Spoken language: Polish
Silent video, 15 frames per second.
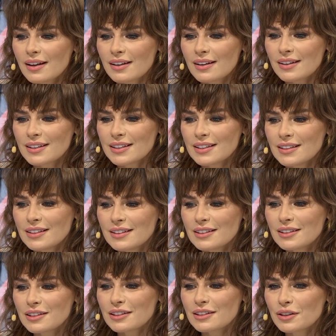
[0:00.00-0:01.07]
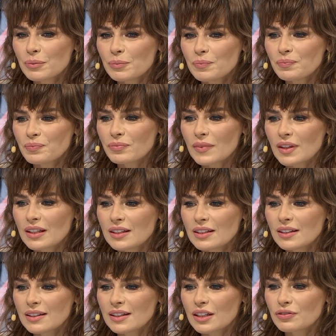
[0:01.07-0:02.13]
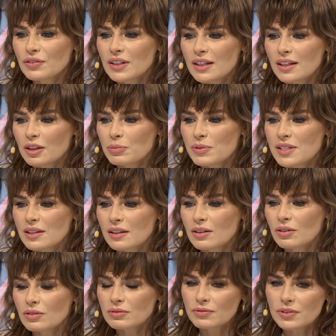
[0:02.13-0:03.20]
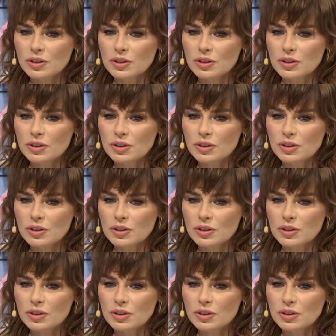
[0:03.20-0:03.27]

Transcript: E, I, i, I, na chwilę jakby z tego,